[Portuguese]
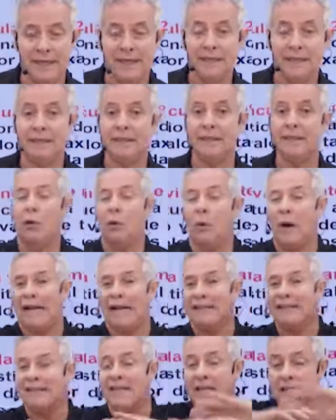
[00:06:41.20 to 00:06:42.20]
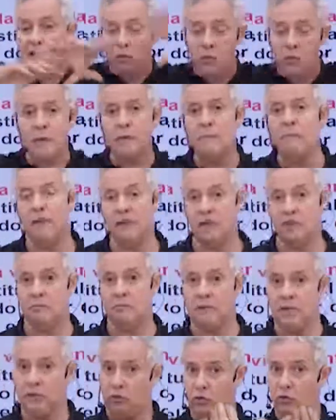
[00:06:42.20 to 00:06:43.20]
não há nenhum
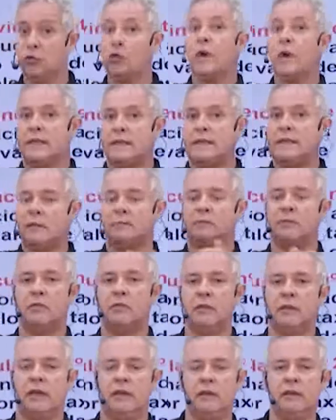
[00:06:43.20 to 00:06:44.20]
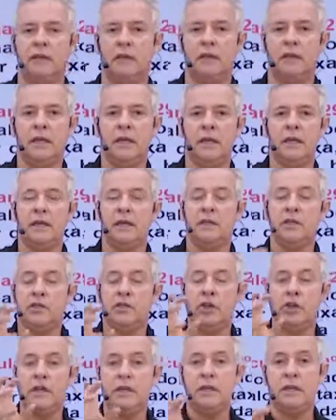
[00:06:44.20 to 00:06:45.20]
impedimento, no exemplo que eu dei,
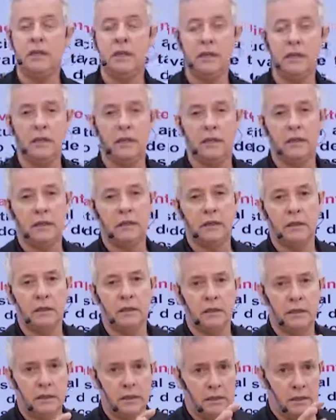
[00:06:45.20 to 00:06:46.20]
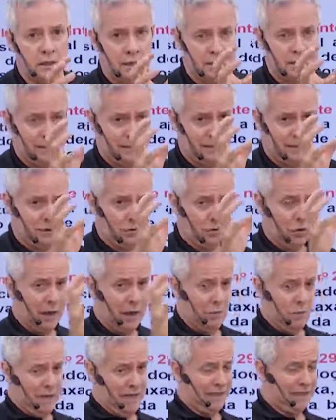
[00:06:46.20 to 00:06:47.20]
de que
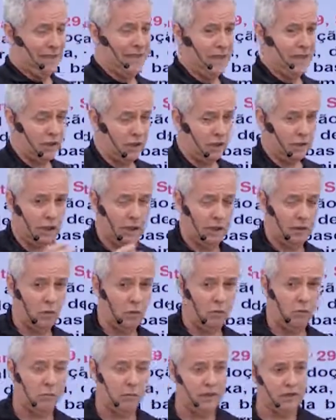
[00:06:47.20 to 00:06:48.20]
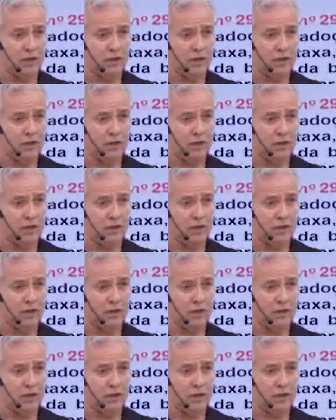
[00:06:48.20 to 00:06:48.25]
uma taxa tenha como base